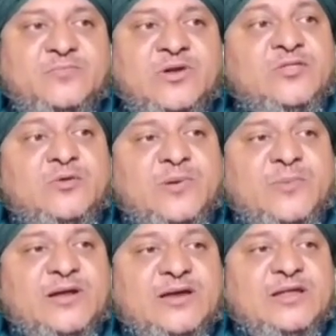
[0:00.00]
खुले तौर पर
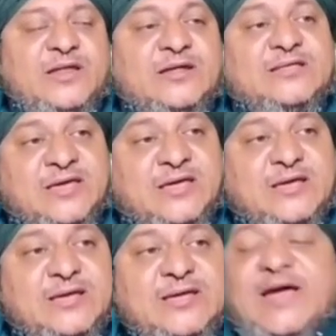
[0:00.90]
अमल करने ना लग जाए
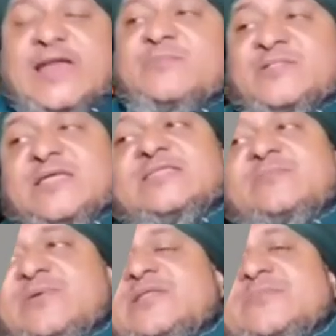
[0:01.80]
अलबत् तिब